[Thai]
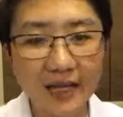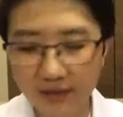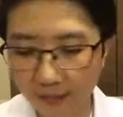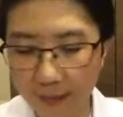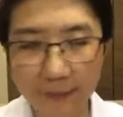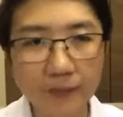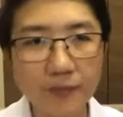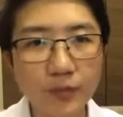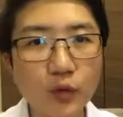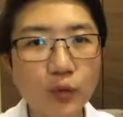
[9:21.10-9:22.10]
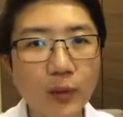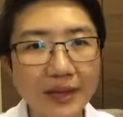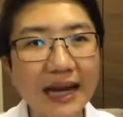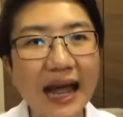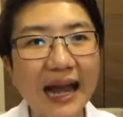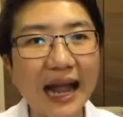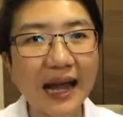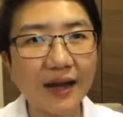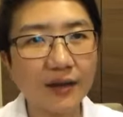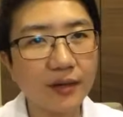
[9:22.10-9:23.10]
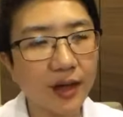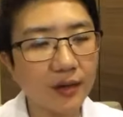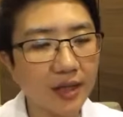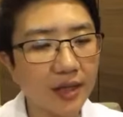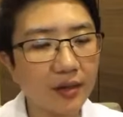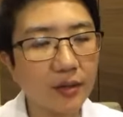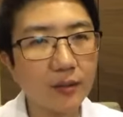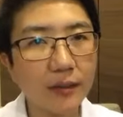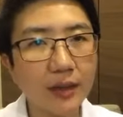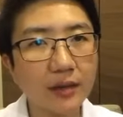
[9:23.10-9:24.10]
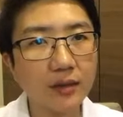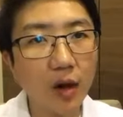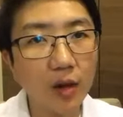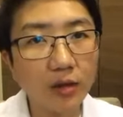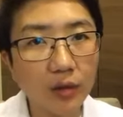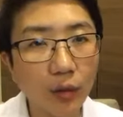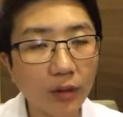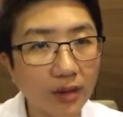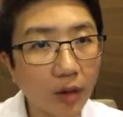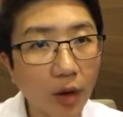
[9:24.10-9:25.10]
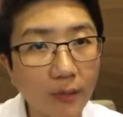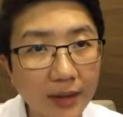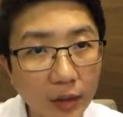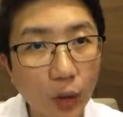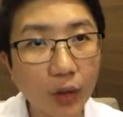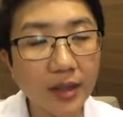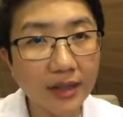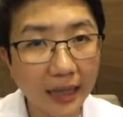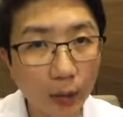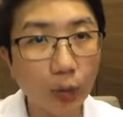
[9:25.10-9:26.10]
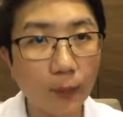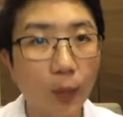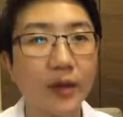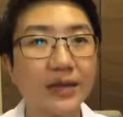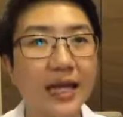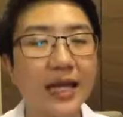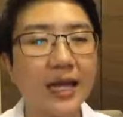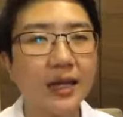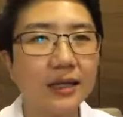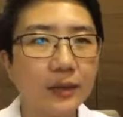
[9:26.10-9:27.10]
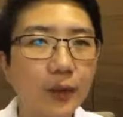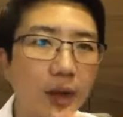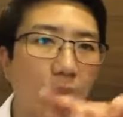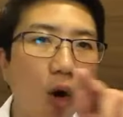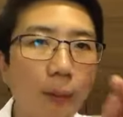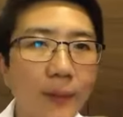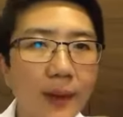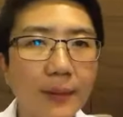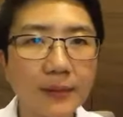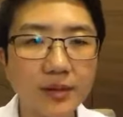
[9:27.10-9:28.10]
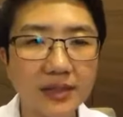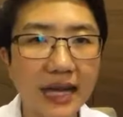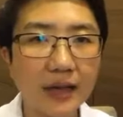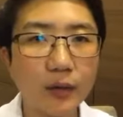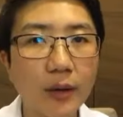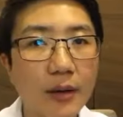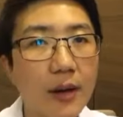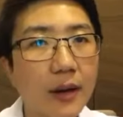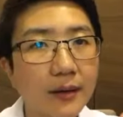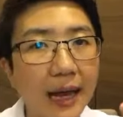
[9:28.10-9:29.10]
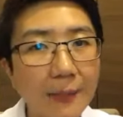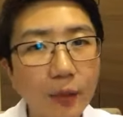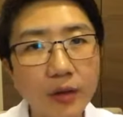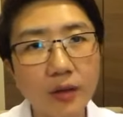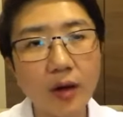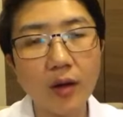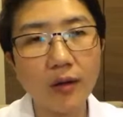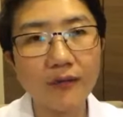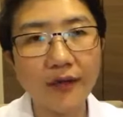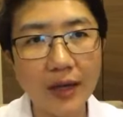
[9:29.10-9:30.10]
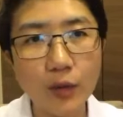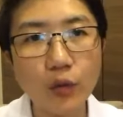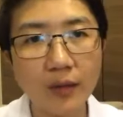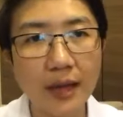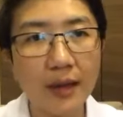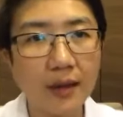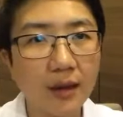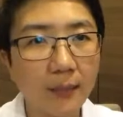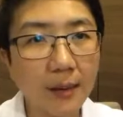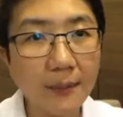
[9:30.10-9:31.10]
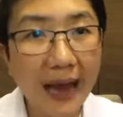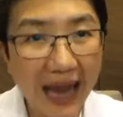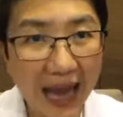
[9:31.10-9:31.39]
แบบอยู่มาตั้งนานละ คราวนี้มันก้อนโตคือก้อนมันโตขึ้นเร็วกว่าปกติ หรือว่าขอบมันแบบหยึกหยักหรือว่าด้านบนของไฟหูดเนี่ยเป็นแผล